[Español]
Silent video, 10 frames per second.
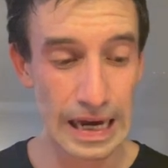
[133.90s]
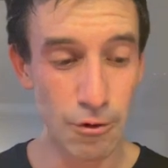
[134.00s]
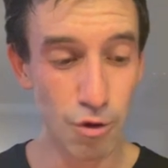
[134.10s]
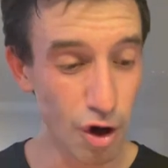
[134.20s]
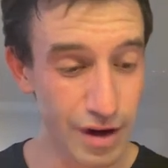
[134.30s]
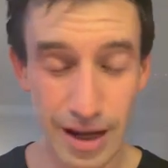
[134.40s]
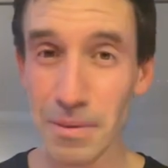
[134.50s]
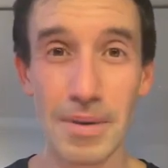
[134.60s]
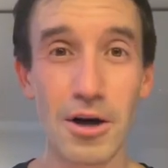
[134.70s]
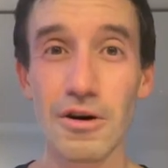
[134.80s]
una obra que
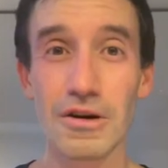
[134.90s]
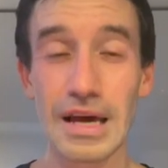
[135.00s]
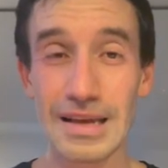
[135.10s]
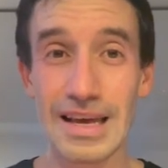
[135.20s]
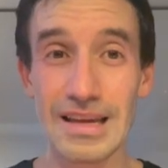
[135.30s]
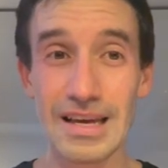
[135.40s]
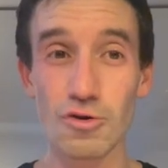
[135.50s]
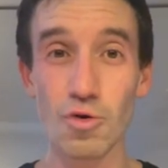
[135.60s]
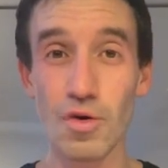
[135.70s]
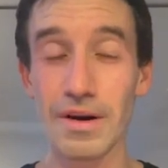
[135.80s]
preparó, que,
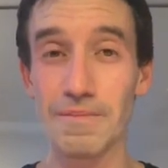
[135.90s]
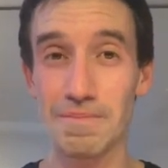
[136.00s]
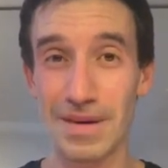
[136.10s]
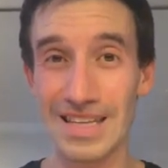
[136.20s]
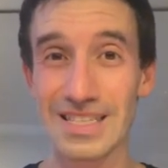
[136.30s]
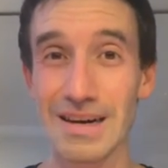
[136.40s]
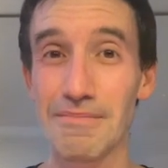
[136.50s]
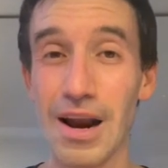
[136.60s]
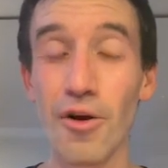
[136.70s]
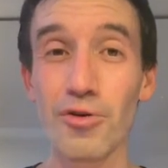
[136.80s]
estuvo en,
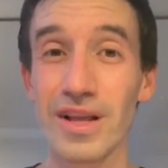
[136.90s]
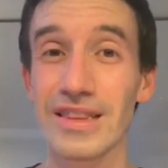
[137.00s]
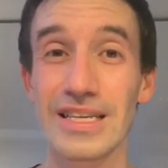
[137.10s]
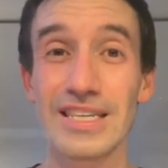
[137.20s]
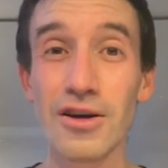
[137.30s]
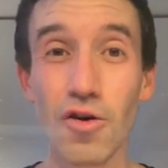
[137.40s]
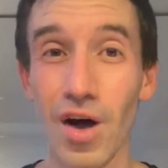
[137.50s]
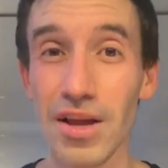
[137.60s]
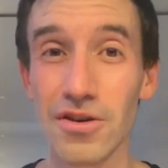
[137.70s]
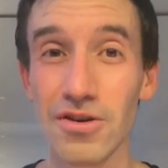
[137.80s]
ensamblado durante cinco
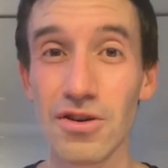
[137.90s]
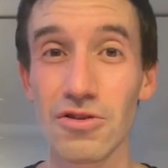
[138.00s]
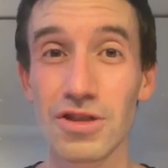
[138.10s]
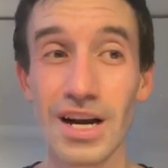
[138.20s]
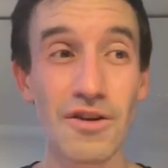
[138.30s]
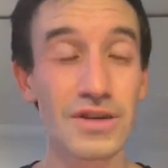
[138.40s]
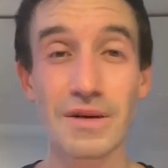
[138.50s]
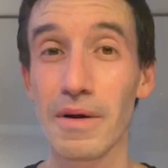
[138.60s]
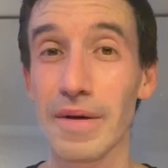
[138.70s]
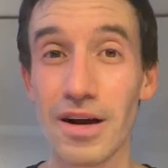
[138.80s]
años contra algo que se
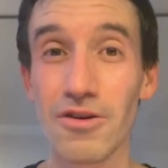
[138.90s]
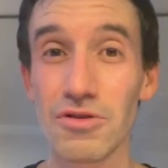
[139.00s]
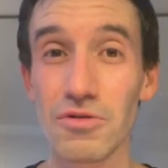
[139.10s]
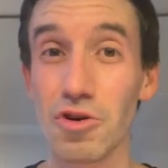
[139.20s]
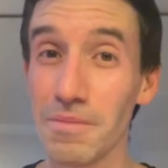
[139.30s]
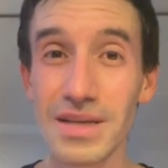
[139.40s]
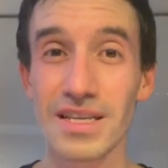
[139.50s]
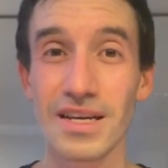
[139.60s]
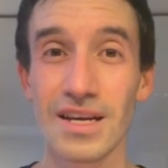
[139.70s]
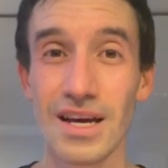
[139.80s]
ha preparado dos
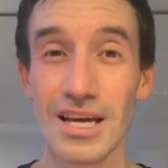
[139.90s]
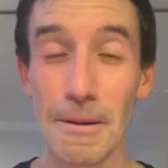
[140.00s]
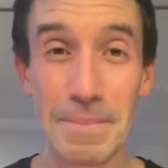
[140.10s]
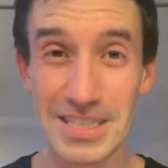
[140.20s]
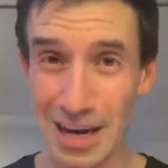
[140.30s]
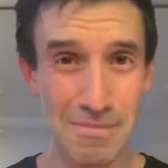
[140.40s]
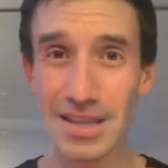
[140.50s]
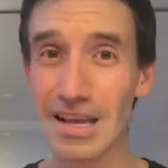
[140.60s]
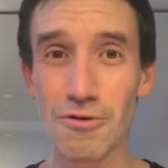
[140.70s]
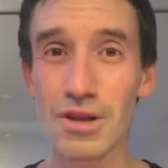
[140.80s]
meses. Y
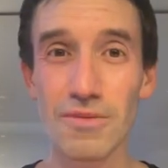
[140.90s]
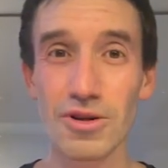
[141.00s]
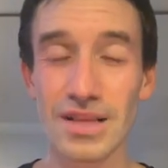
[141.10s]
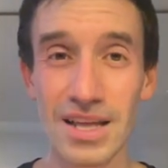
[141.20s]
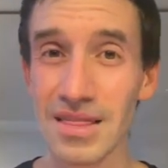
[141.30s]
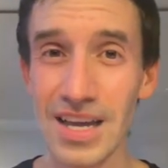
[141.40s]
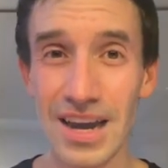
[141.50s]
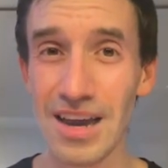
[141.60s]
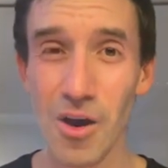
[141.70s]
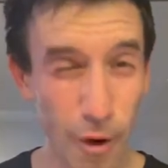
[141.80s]
especialmente los últimos tres
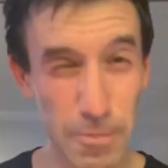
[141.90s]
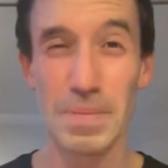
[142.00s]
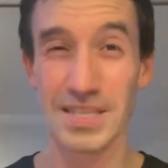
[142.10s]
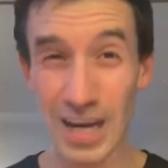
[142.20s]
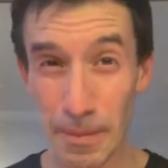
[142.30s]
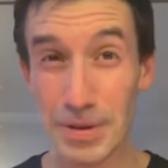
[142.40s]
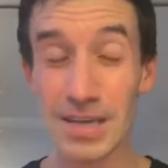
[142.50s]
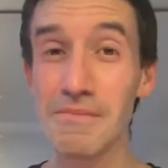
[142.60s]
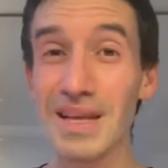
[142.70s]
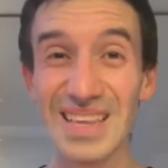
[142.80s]
días, o especial,
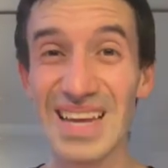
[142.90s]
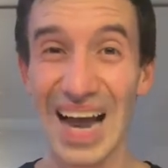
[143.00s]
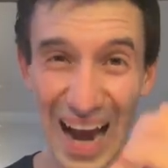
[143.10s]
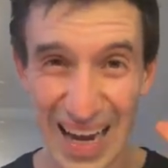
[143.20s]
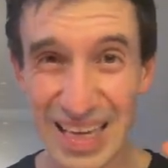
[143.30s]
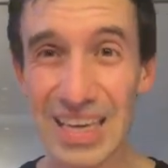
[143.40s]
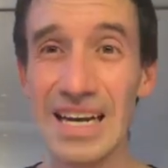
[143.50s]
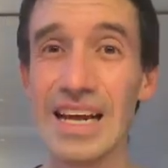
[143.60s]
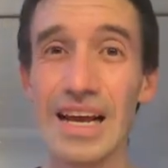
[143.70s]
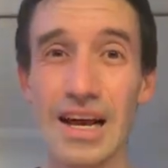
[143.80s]
especialmente
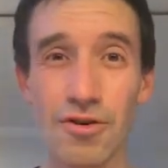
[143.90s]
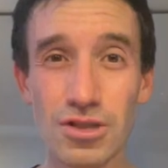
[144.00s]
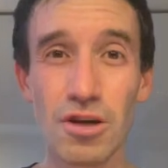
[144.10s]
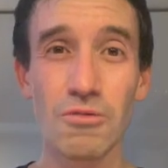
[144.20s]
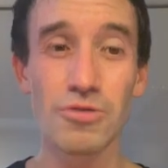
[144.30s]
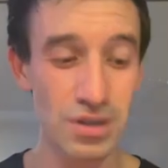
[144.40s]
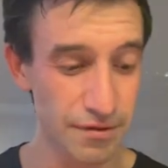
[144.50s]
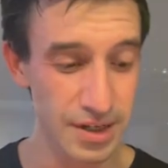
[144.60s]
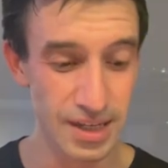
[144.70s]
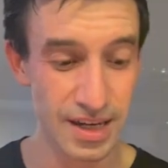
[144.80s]
ayer en la noche con mucha
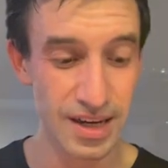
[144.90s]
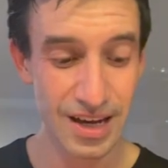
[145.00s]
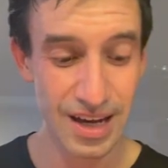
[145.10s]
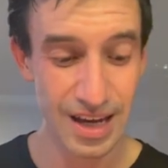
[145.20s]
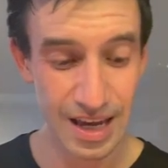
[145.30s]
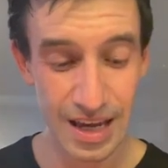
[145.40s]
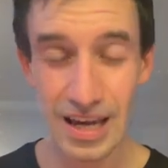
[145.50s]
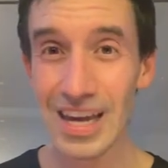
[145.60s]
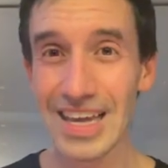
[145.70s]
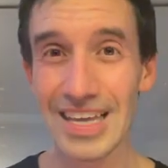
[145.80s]
fuerza.
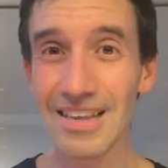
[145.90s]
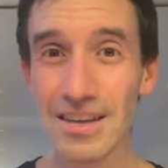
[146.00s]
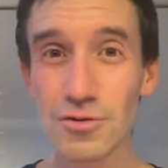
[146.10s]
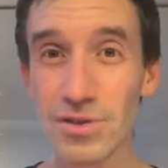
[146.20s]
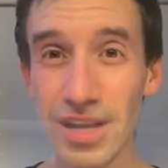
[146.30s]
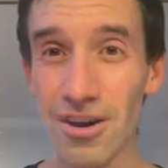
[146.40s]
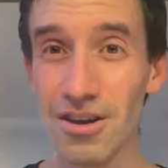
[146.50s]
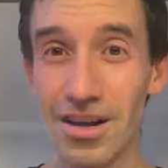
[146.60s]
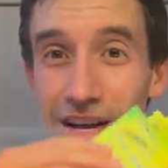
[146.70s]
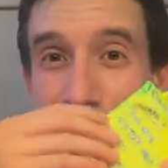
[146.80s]
Y, y, estaba
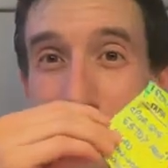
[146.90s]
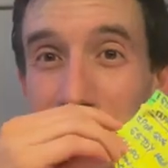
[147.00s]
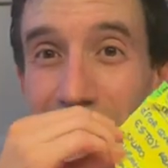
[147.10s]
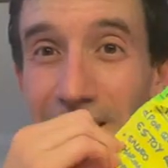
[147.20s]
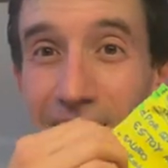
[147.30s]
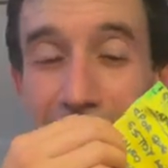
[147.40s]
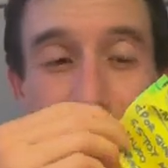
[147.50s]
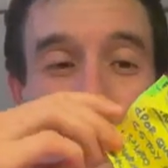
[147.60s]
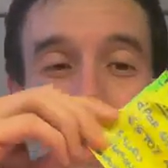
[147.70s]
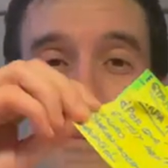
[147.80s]
asustado y empezaba a
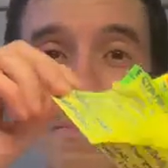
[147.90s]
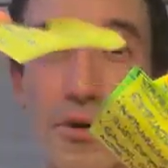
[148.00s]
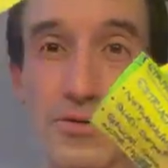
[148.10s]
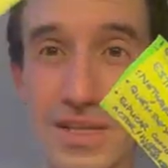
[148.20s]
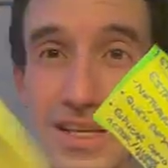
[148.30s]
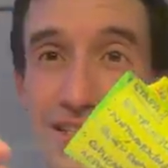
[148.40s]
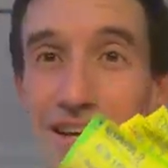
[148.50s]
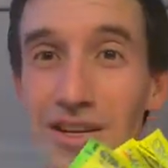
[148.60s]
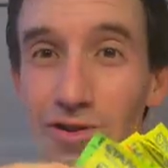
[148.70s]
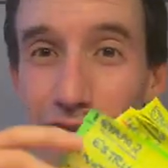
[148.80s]
anotar en post-its
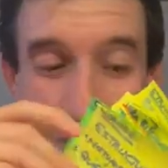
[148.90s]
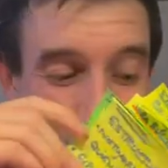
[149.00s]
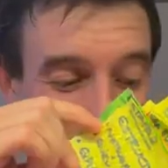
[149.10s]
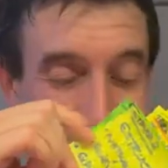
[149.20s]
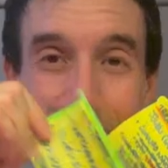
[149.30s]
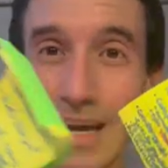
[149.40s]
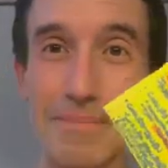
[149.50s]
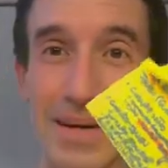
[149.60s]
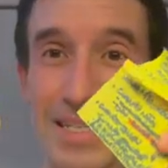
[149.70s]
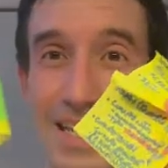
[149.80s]
todas las
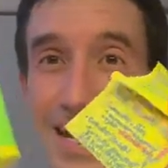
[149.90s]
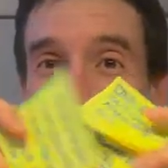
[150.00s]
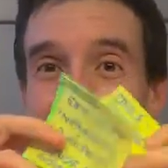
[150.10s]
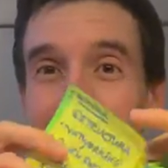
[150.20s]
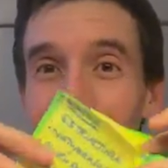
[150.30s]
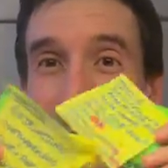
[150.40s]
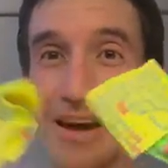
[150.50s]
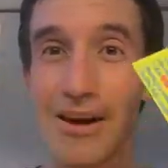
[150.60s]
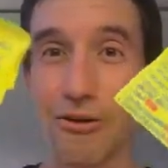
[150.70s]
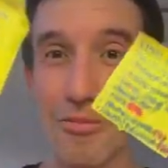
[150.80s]
etapas de la charla
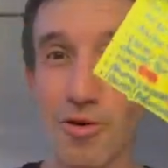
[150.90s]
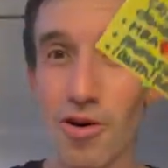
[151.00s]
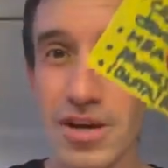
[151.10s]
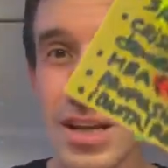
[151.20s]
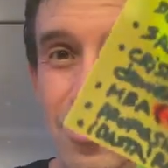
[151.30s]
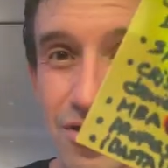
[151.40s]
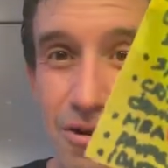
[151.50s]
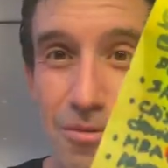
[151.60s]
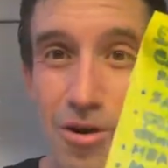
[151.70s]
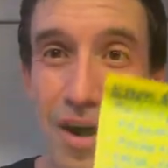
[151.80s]
como un loquito,
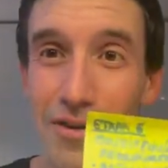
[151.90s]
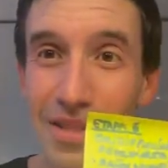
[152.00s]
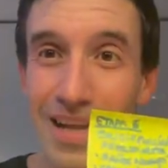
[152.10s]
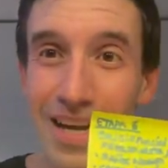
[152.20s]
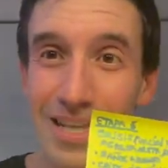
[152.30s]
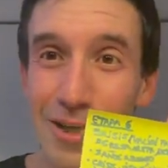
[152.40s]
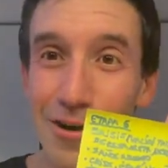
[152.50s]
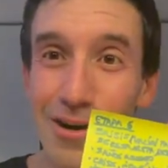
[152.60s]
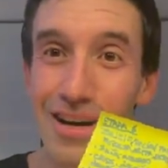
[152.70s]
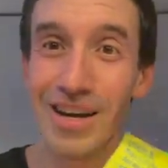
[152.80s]
como en los años de derecho.
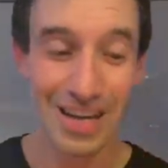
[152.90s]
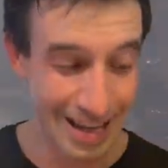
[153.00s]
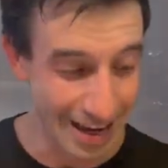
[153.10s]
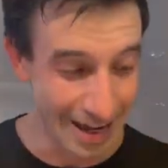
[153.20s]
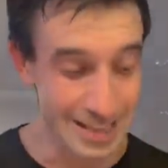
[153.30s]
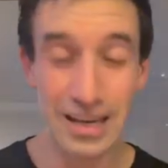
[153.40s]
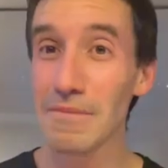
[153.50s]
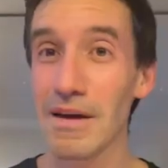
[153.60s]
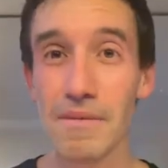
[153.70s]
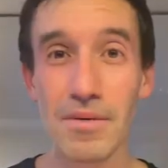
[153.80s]
Y así
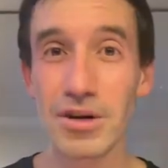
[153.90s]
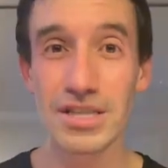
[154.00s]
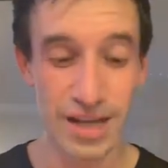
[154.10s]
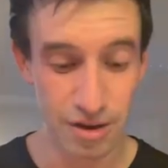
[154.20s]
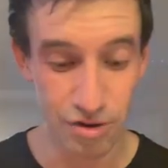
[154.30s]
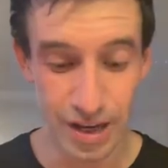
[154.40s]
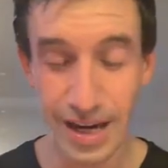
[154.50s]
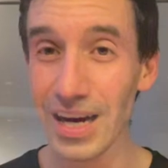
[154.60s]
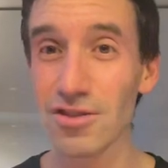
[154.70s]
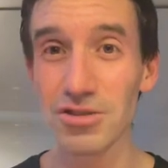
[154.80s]
me iba memorizando y
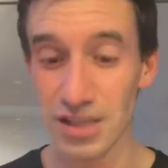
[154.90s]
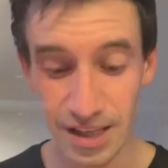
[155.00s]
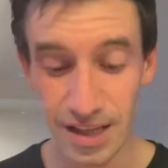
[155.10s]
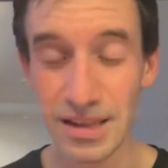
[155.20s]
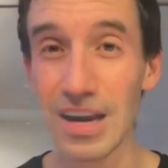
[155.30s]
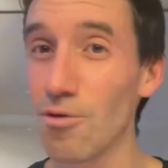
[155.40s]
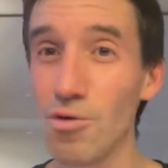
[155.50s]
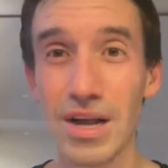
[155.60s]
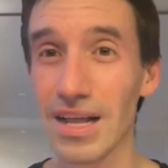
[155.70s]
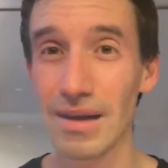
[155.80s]
agregando chistes hasta la
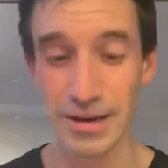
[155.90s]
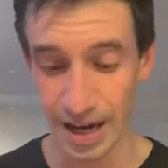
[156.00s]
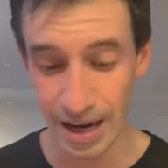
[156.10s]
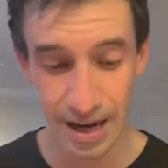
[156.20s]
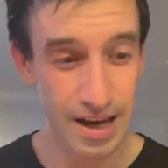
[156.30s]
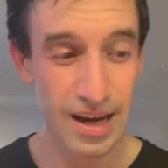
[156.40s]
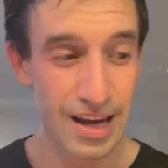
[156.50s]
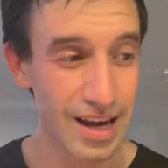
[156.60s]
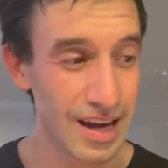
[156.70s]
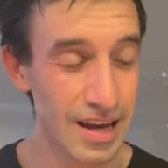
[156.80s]
una de la mañana.
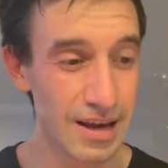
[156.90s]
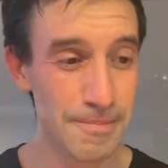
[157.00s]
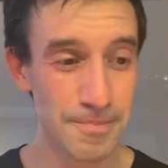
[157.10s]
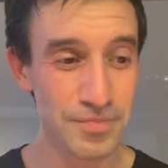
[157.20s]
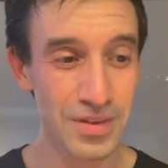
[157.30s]
Y,